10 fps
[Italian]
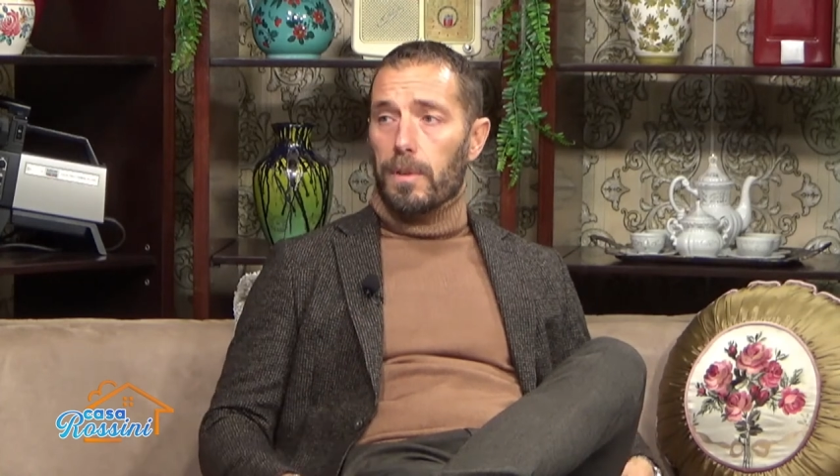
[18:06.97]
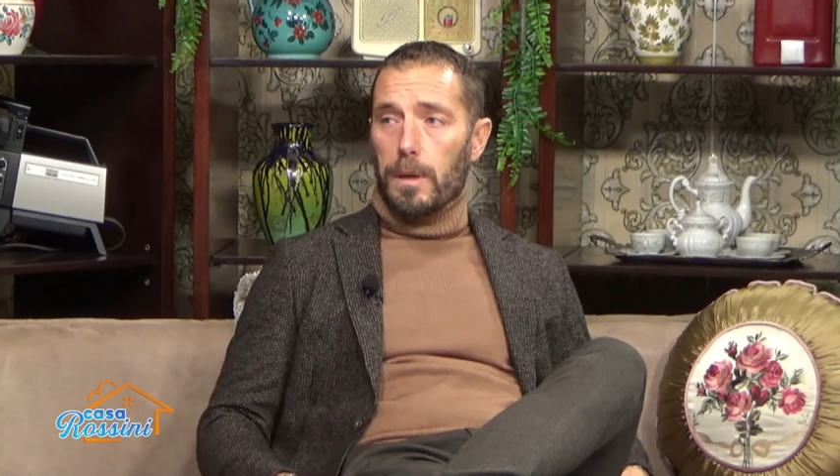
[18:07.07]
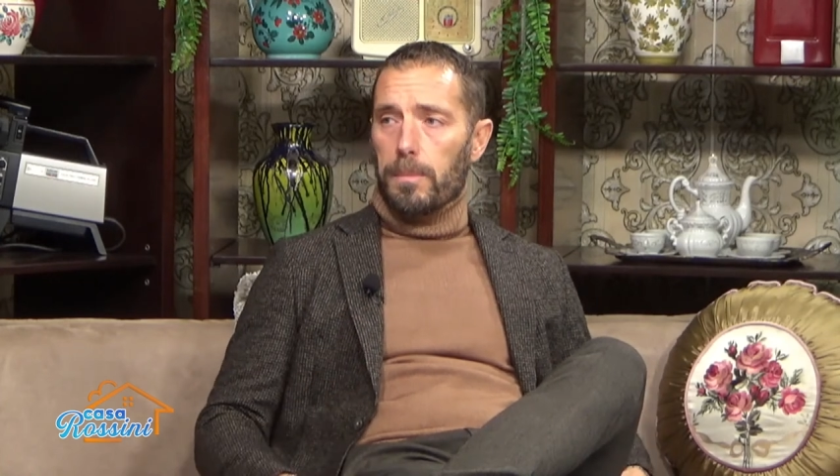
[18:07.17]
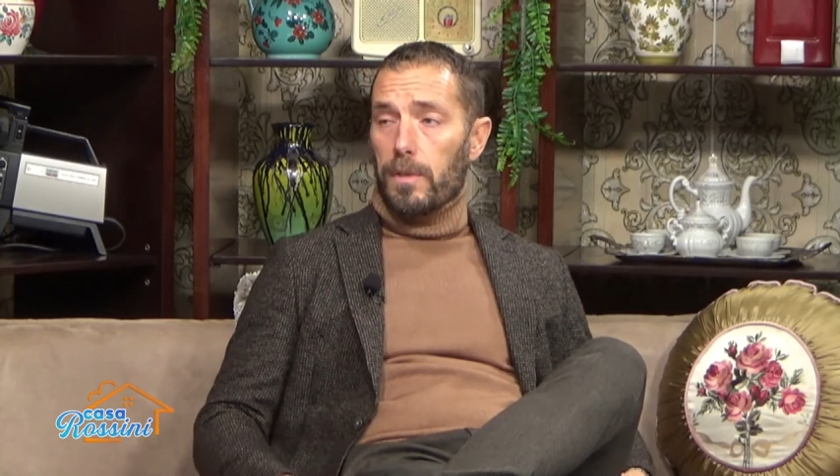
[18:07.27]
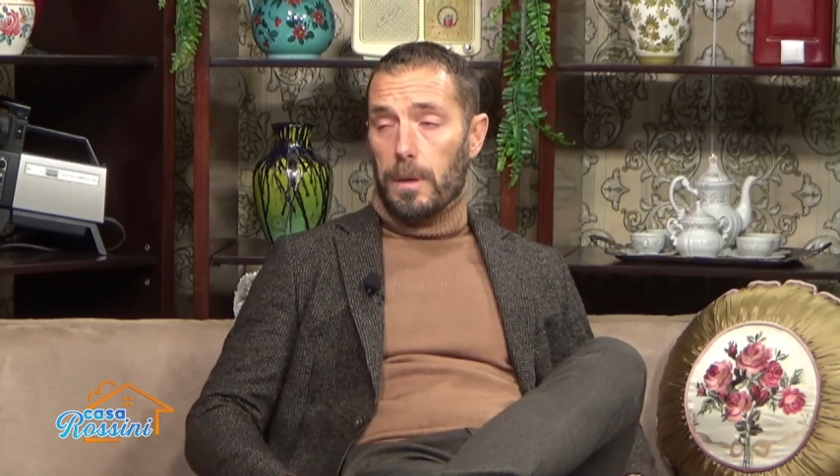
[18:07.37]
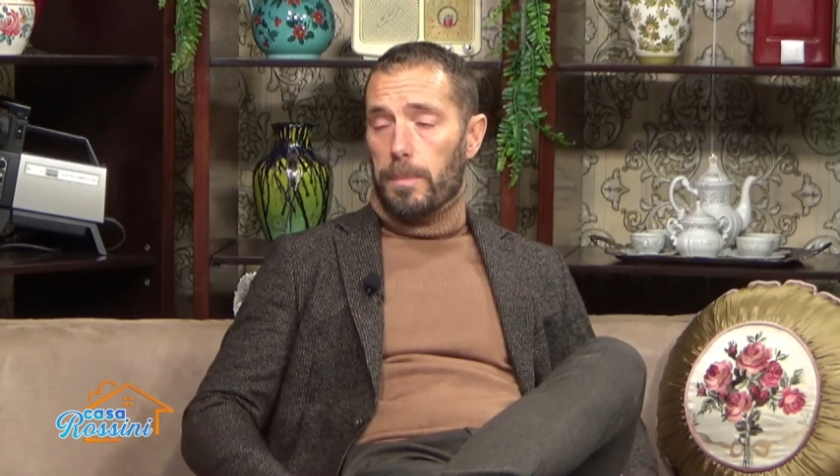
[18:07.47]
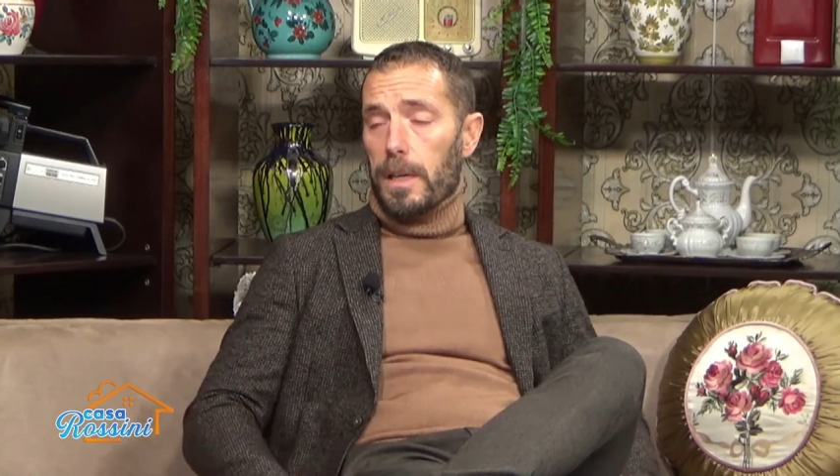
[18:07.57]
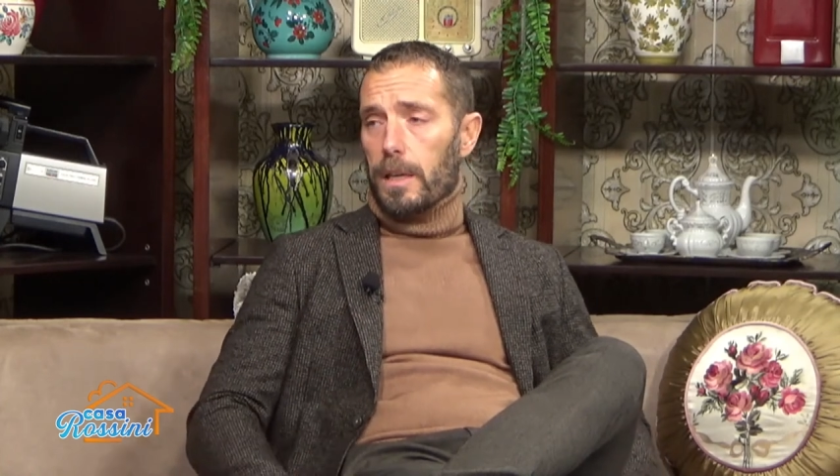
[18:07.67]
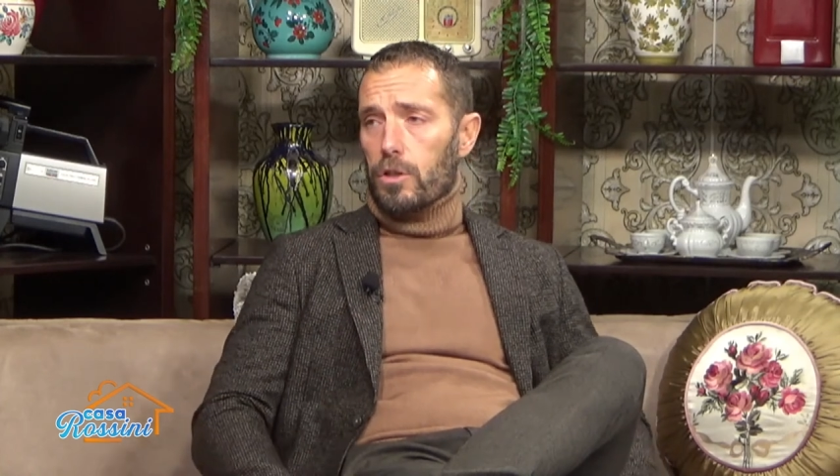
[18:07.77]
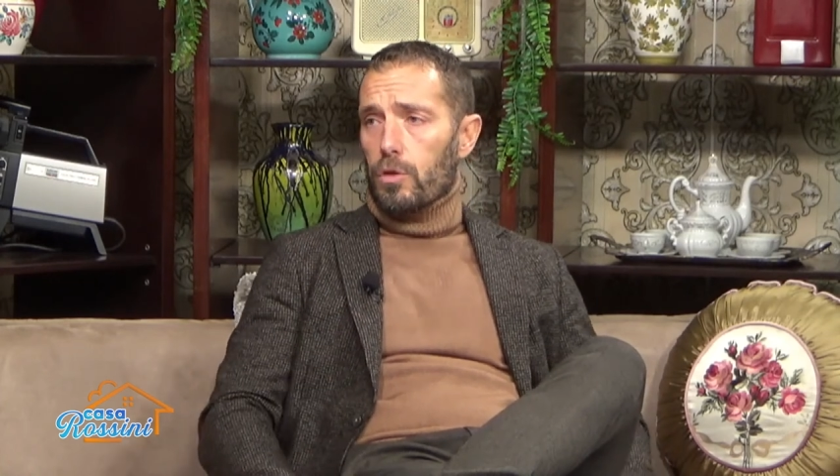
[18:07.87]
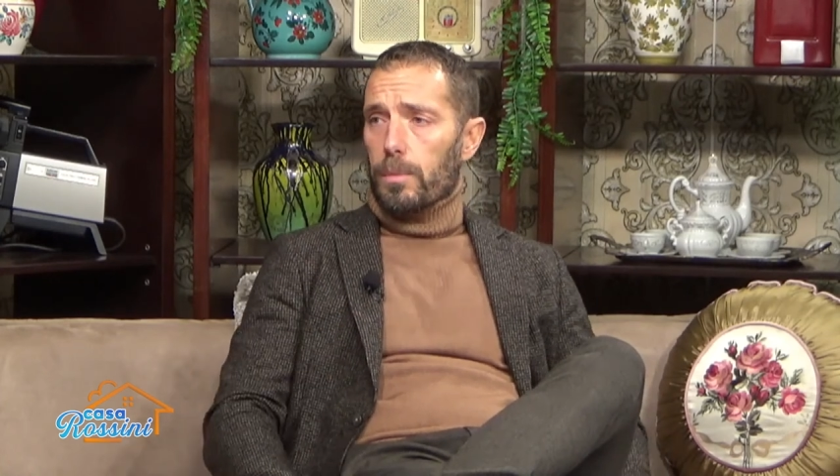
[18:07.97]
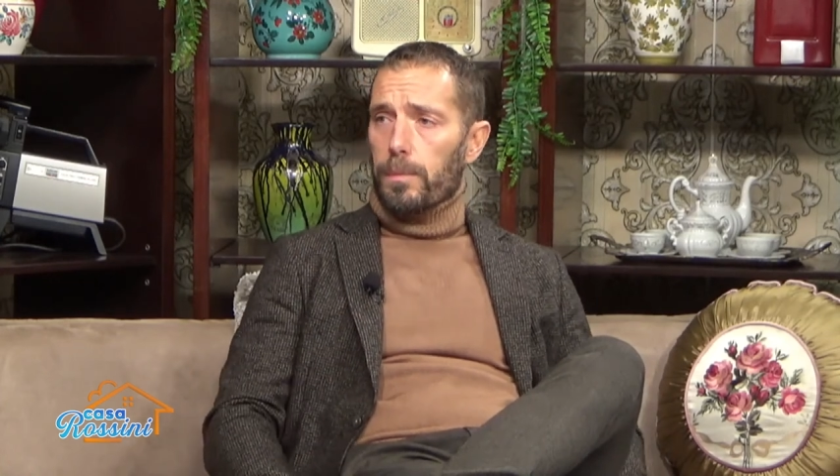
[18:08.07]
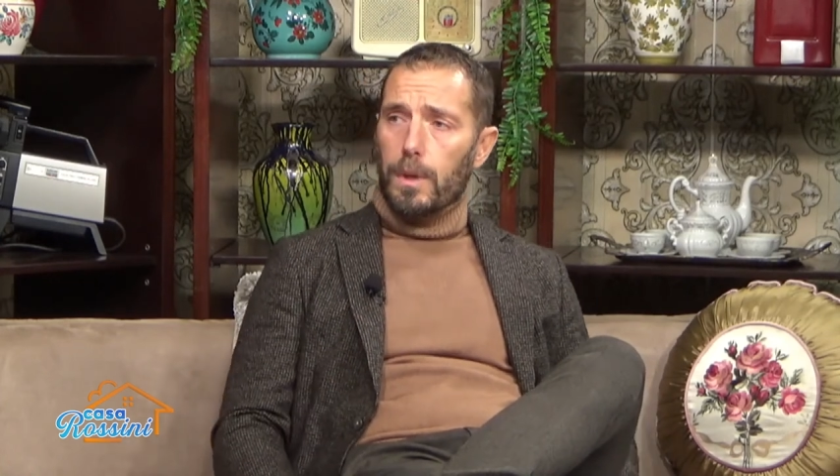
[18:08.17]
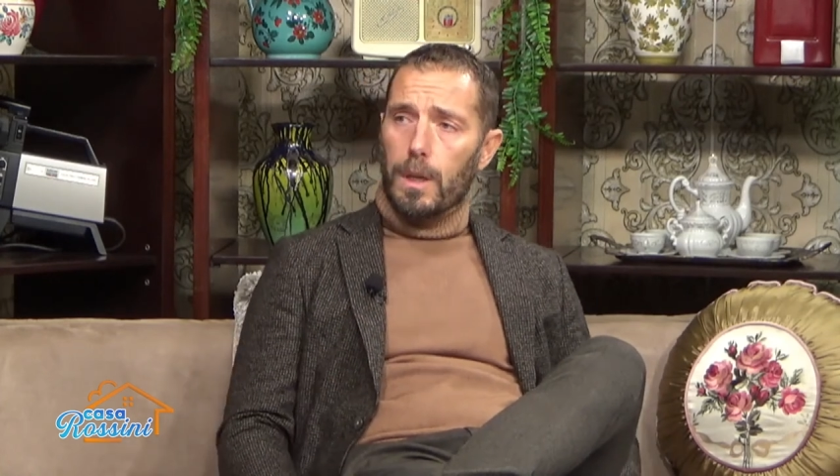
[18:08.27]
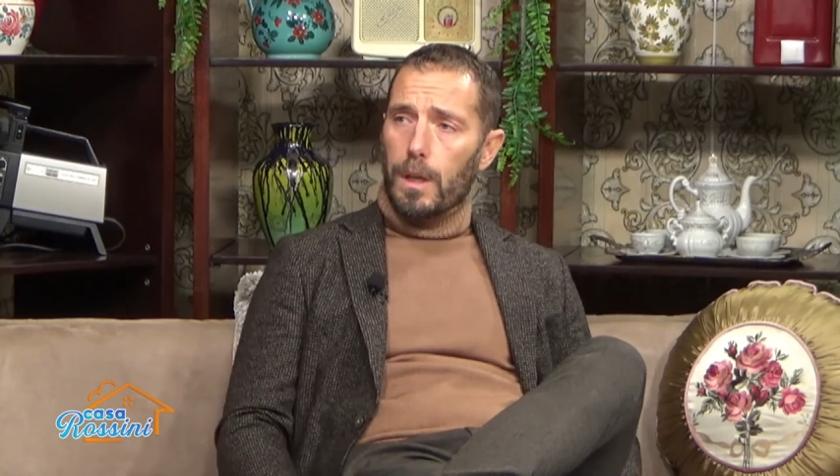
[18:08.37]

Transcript: viene, viene perso,